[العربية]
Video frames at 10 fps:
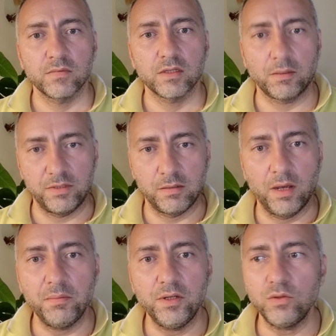طب إذا
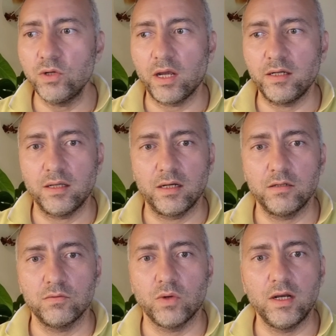ما بينوا يعني يعني
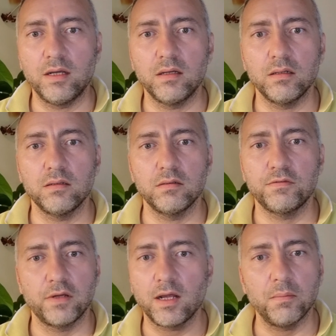ولا
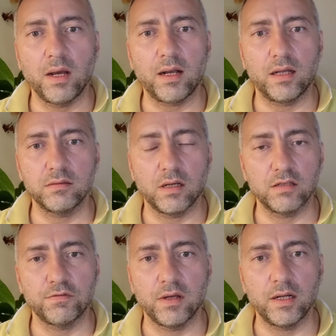فرقة معك حتى
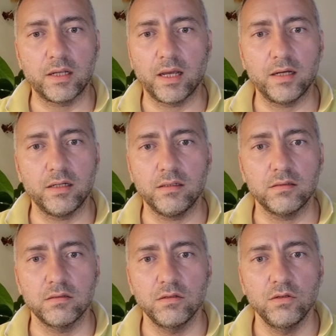أطفالك يعني
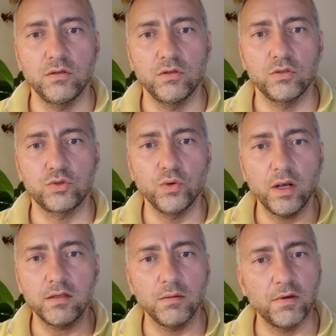شو
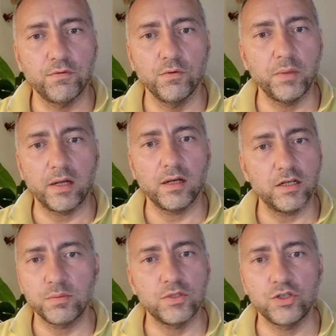هيدا المفهوم يعني
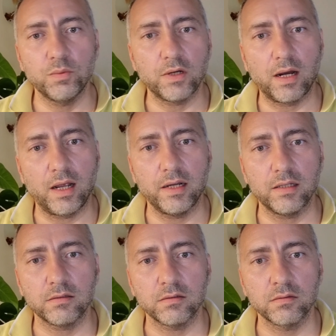ليش بتجيبهم على الحياة